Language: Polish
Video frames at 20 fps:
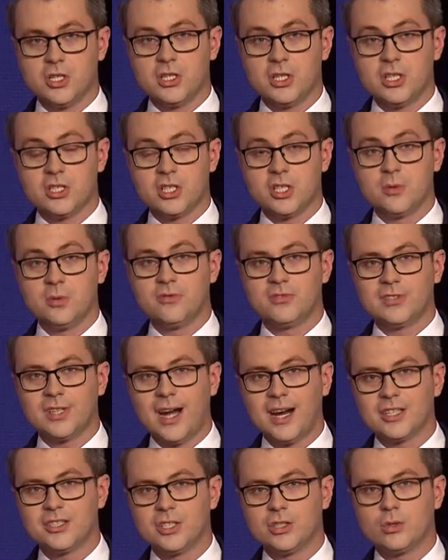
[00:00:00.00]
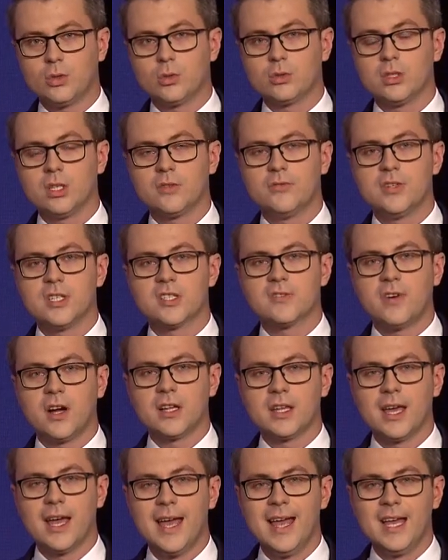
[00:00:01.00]
jesteśmy w trakcie trudnych
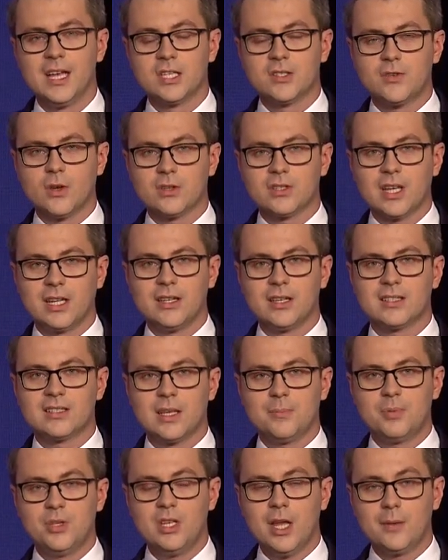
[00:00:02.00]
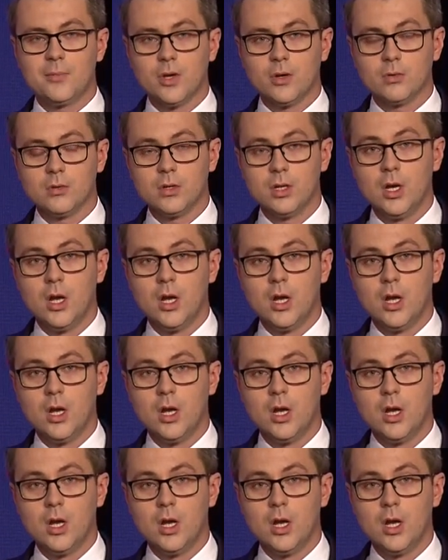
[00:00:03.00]
wyzwań związanych z epidemią